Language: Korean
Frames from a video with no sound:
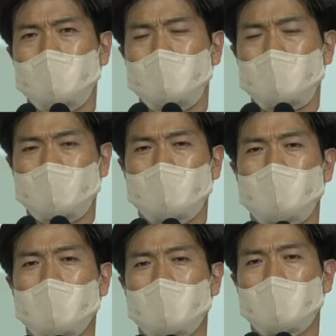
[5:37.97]

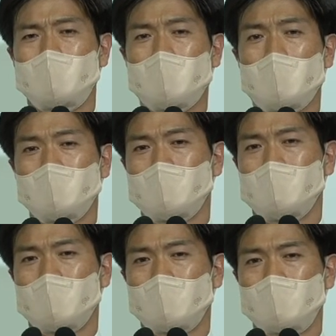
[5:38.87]
예수님이 하나님의
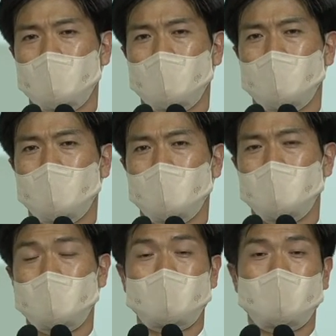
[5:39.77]
아들이라 했고
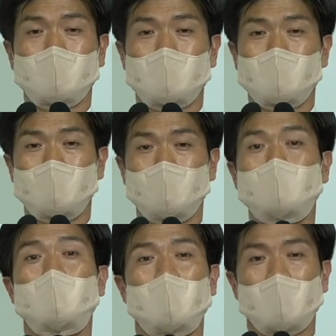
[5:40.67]
예수님께서
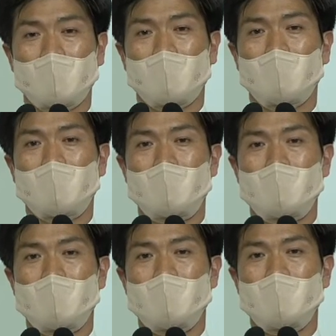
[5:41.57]
우리에게
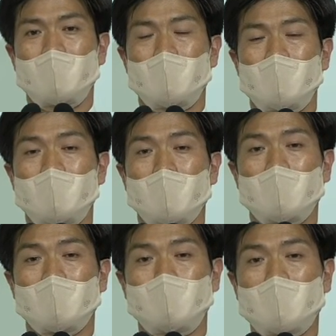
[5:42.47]

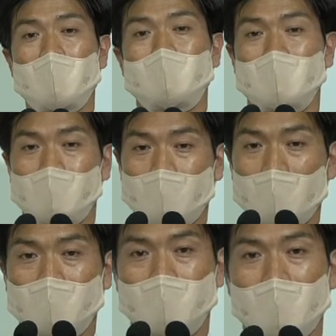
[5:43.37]
하나님의 아들이라고
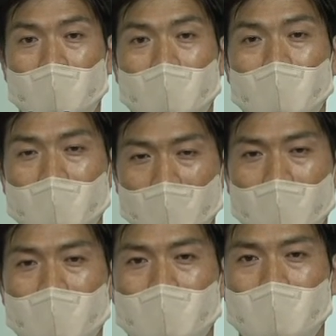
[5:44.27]
하는데
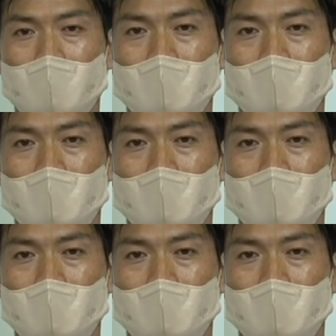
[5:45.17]
예